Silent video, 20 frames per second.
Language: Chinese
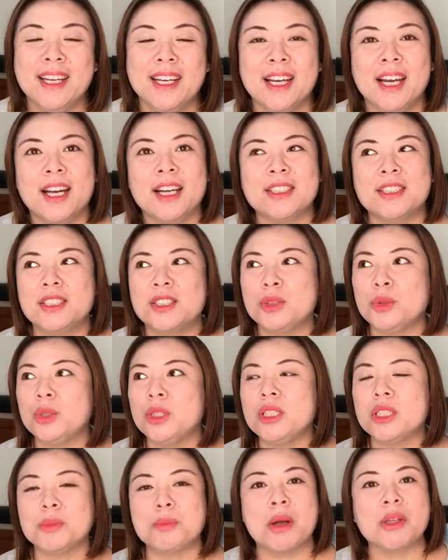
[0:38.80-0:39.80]
呃就
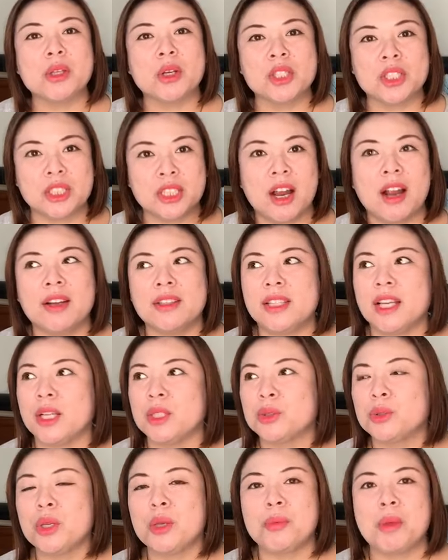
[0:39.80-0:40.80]
一直忙到十二点，
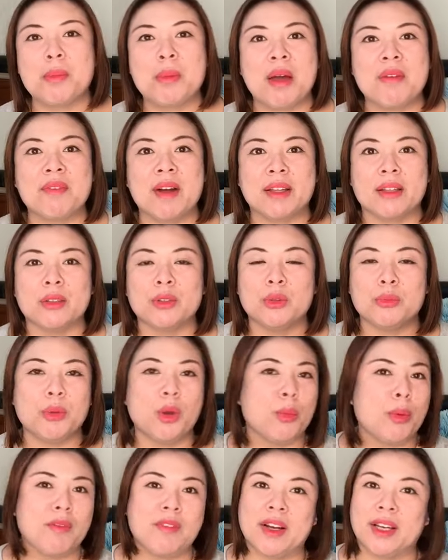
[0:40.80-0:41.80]
所以没办法呢就没
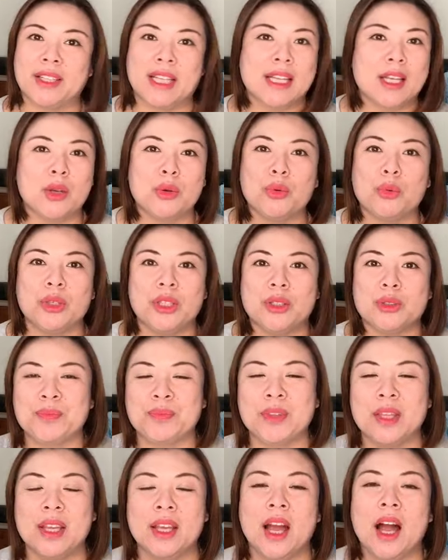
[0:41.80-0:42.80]
有办法给大家录影。
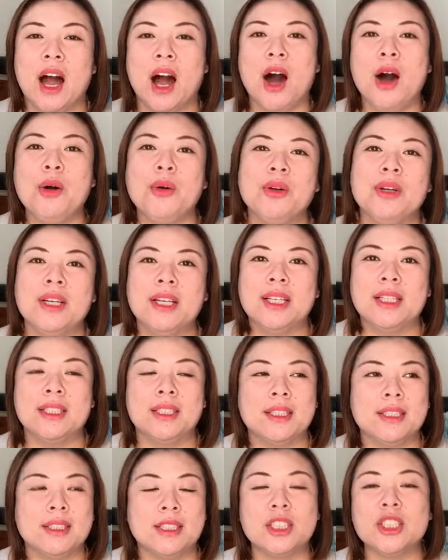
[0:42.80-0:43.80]
好，
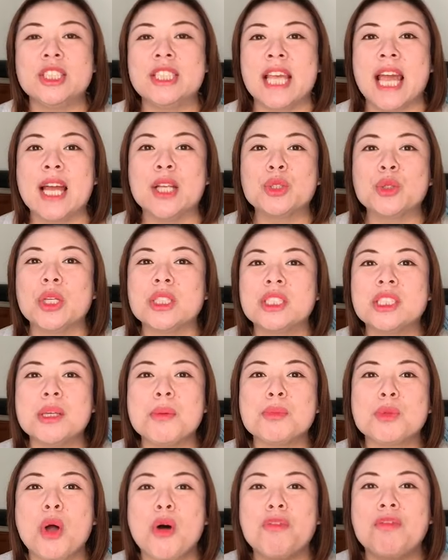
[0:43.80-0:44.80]
之前说了
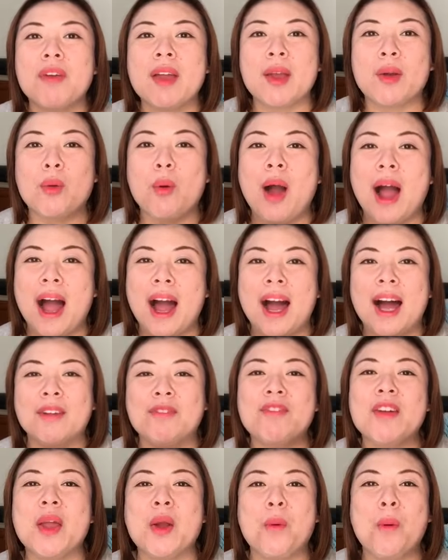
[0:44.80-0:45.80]
这么多废话啊，
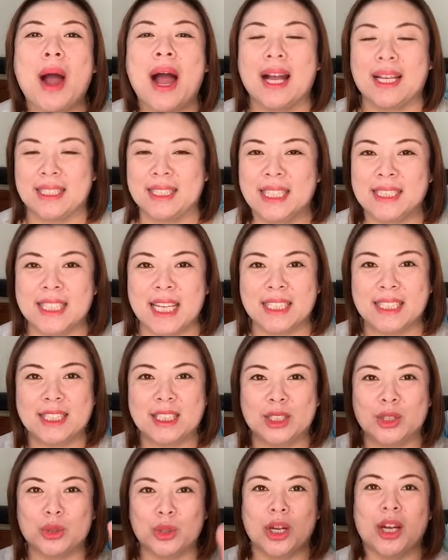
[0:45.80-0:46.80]
废话，现在
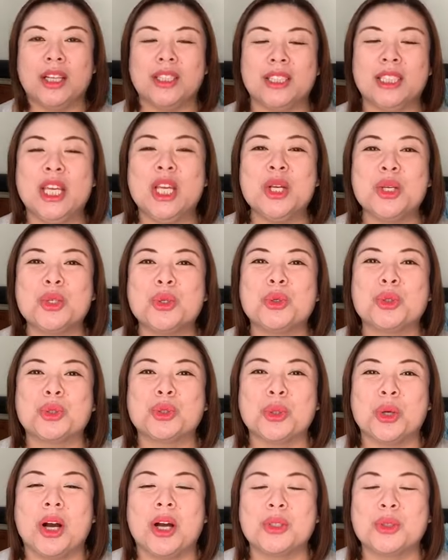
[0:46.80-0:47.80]
就呃进入
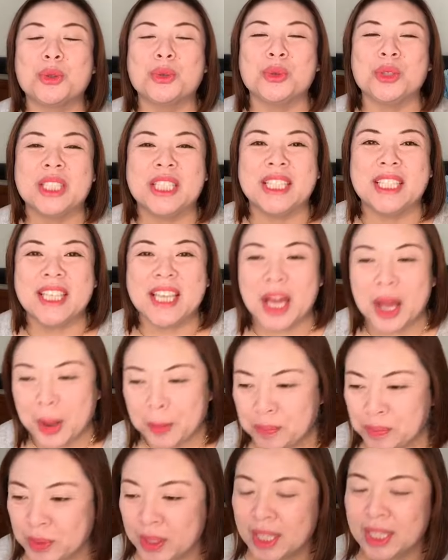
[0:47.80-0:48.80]
主主题
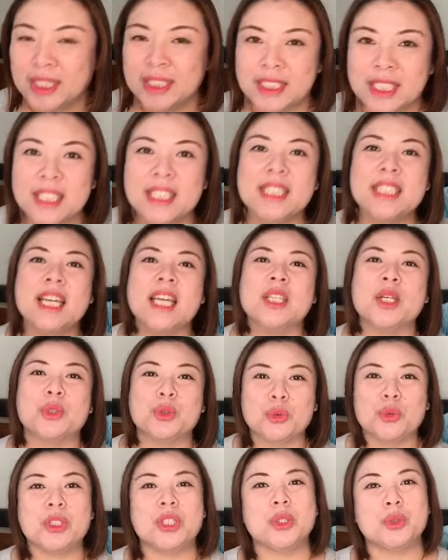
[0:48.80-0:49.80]
啊，今天的
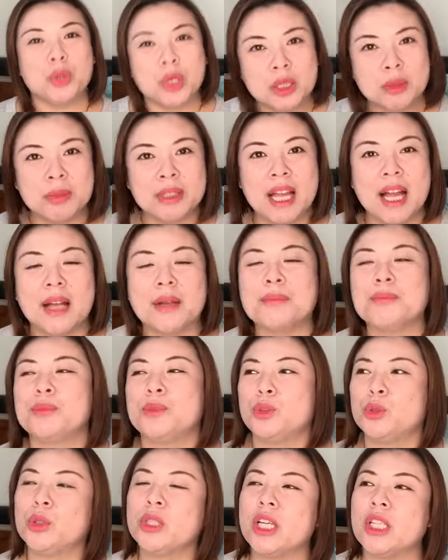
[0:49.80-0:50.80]
主题说什么呢？
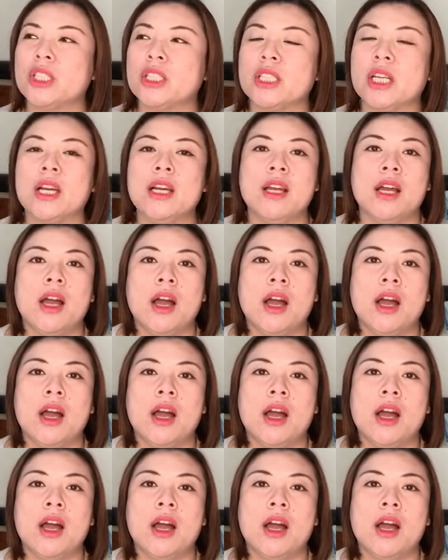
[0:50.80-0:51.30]
做的是。